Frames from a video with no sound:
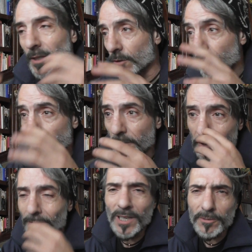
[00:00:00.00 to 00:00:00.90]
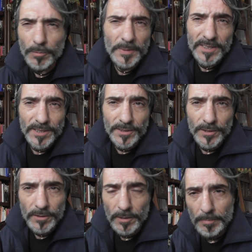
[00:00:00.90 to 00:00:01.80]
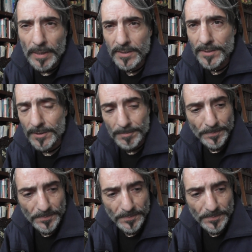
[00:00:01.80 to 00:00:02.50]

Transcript: Dovrebbe, ed è un altro pezzettino del puzzle